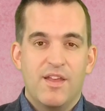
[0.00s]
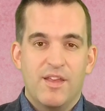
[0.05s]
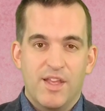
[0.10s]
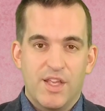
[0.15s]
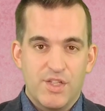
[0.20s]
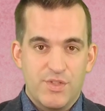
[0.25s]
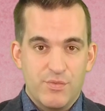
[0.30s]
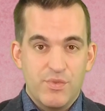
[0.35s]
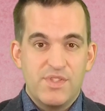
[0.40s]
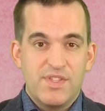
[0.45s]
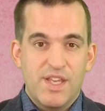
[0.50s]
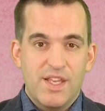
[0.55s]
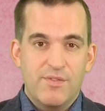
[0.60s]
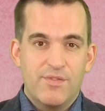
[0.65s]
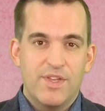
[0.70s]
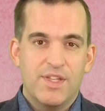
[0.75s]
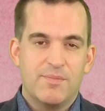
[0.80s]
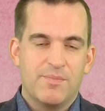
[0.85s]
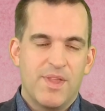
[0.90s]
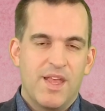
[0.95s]
et je vous
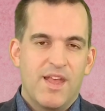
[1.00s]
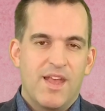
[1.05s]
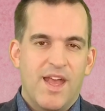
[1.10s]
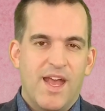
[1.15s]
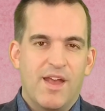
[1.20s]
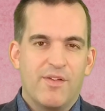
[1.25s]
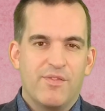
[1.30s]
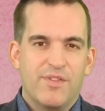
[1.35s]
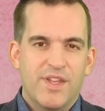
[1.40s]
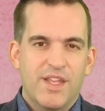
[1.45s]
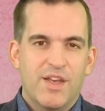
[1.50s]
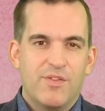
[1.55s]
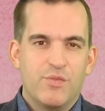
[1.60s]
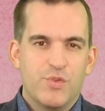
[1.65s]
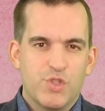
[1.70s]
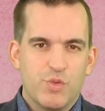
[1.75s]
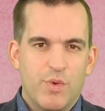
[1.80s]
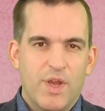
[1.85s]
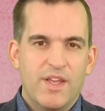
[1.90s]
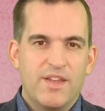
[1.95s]
invite à venir vous
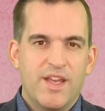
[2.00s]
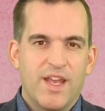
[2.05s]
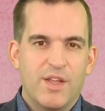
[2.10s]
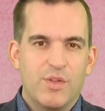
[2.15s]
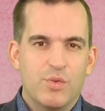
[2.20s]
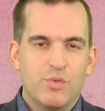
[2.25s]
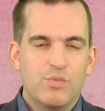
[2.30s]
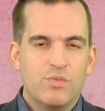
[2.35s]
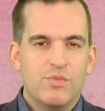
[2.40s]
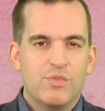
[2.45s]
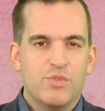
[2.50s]
joindre à nous.